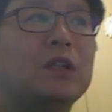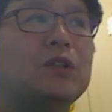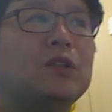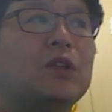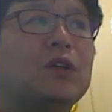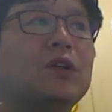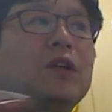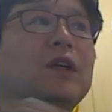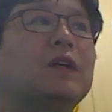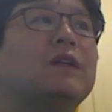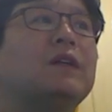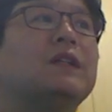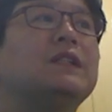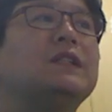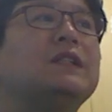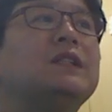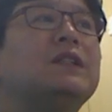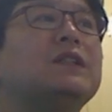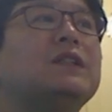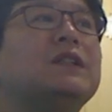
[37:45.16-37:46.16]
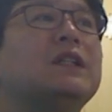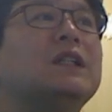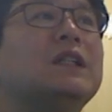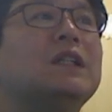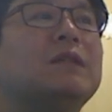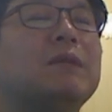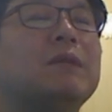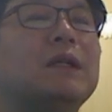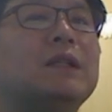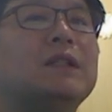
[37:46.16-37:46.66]
정형외과
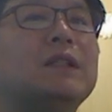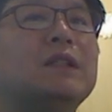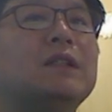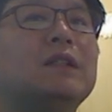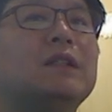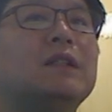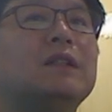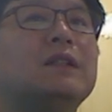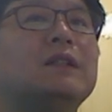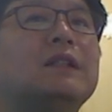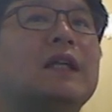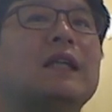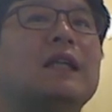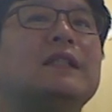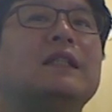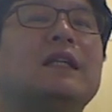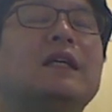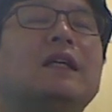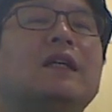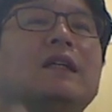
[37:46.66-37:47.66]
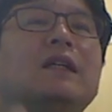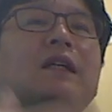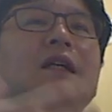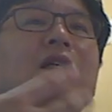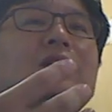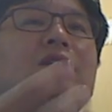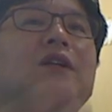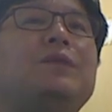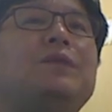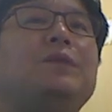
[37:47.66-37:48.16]
신경차단 마취는
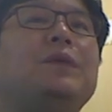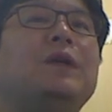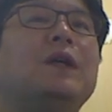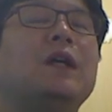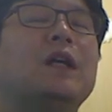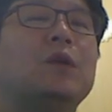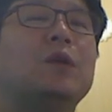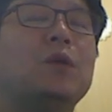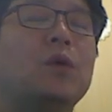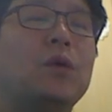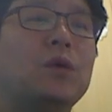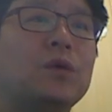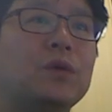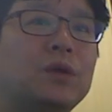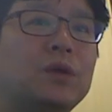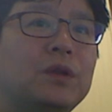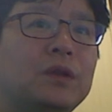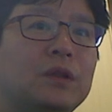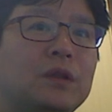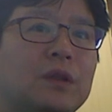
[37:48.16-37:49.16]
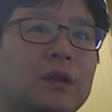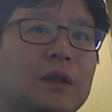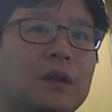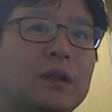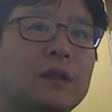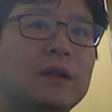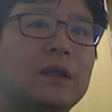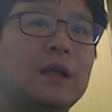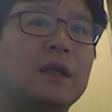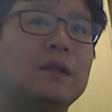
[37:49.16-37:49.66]
자세하게 설명해 놓은
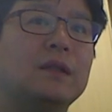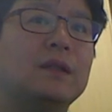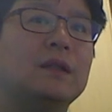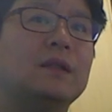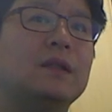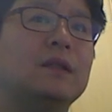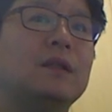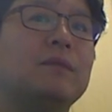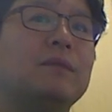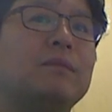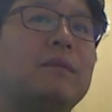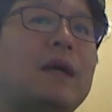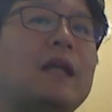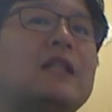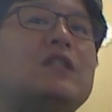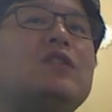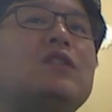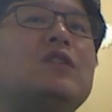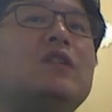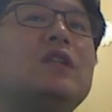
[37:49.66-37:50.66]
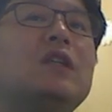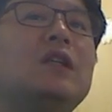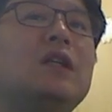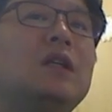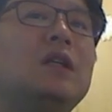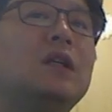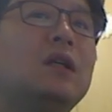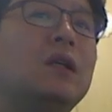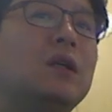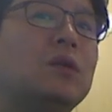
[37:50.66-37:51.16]
다른
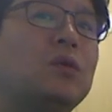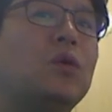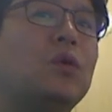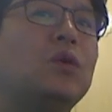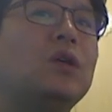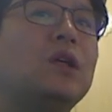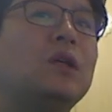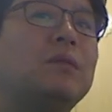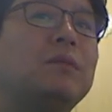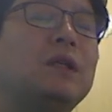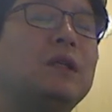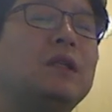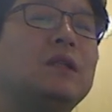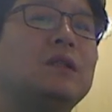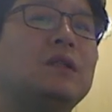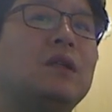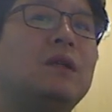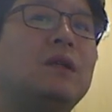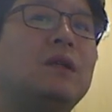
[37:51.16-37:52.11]
마취 동의 및